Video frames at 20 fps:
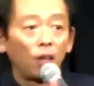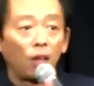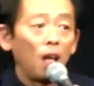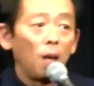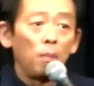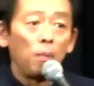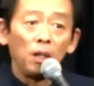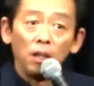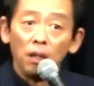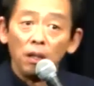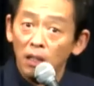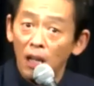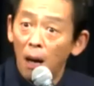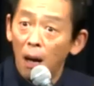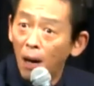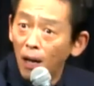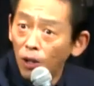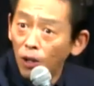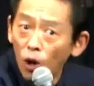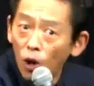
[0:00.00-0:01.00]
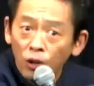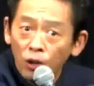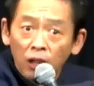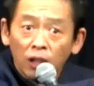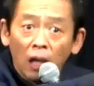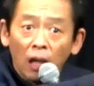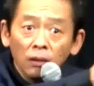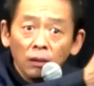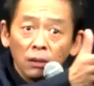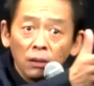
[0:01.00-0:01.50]
テレビに山のように
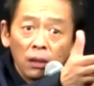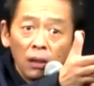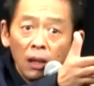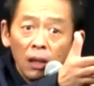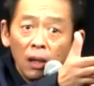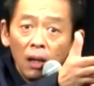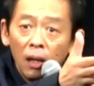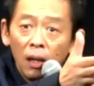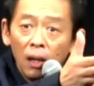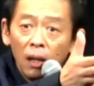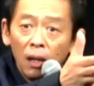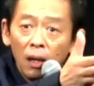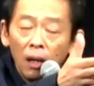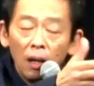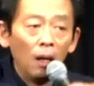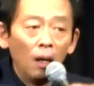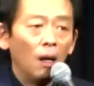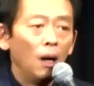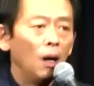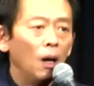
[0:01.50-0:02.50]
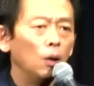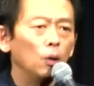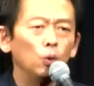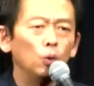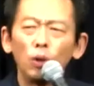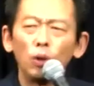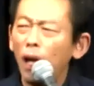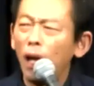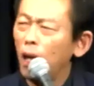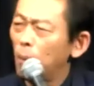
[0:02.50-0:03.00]
出たんです。
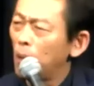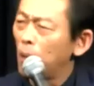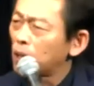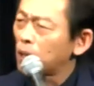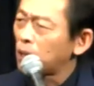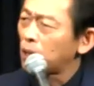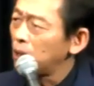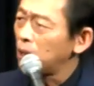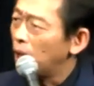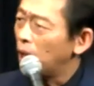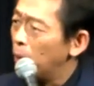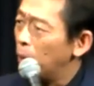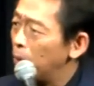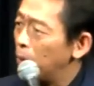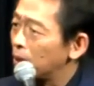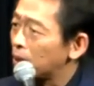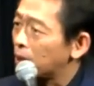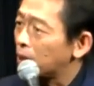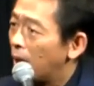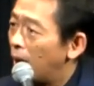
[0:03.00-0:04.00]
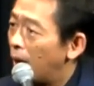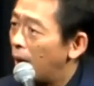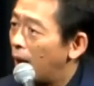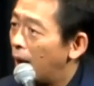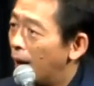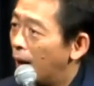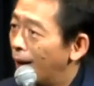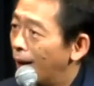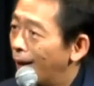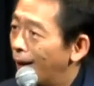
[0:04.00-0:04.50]
羨ましいな思いました
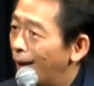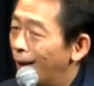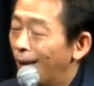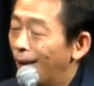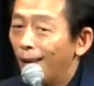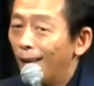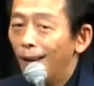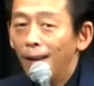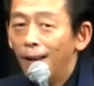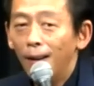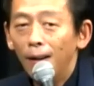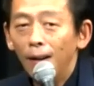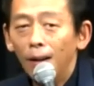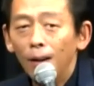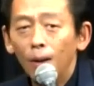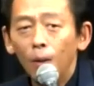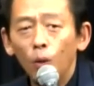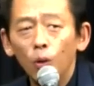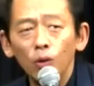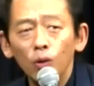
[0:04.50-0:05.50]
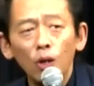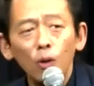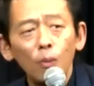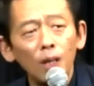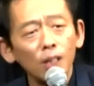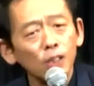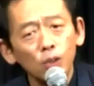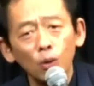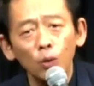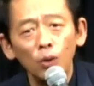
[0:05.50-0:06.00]
ね。こんな
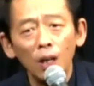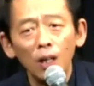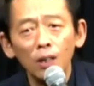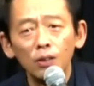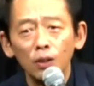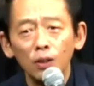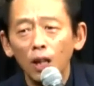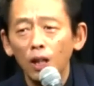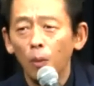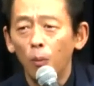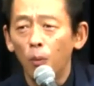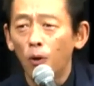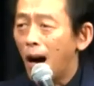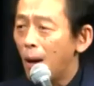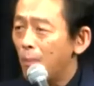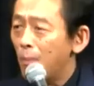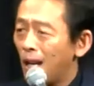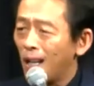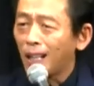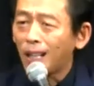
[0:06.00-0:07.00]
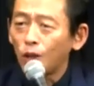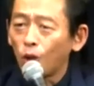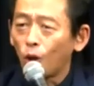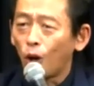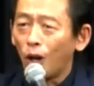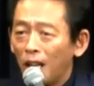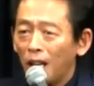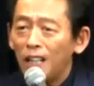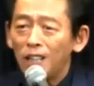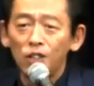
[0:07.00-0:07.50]
オムライスないですよ。だって僕アメリカと
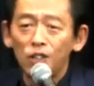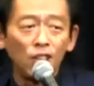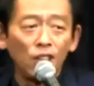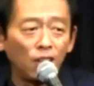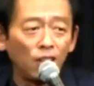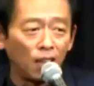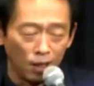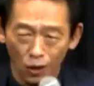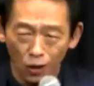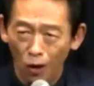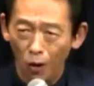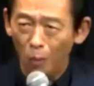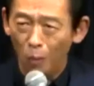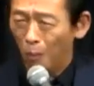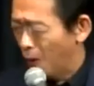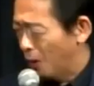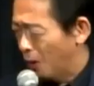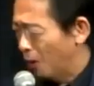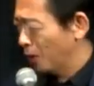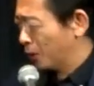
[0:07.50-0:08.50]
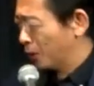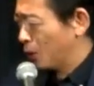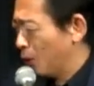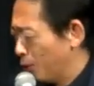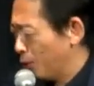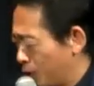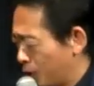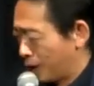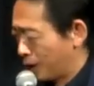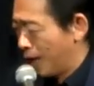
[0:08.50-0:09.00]
かイギリス行ってですよ。もうそ
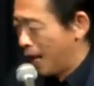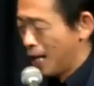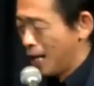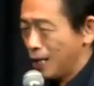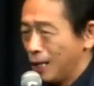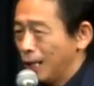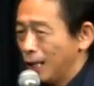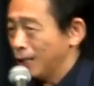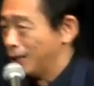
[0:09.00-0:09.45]
ういうステージで